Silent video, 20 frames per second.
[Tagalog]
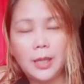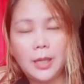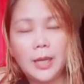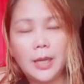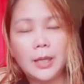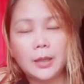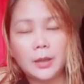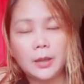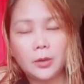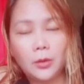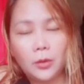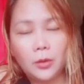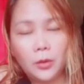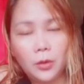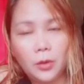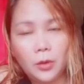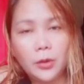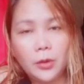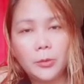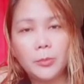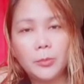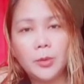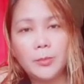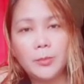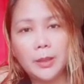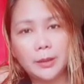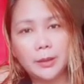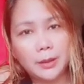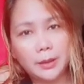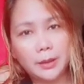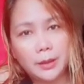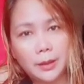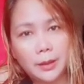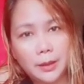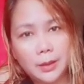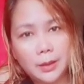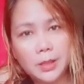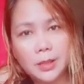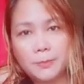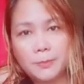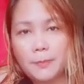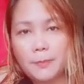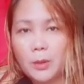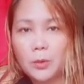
At doon mo marireach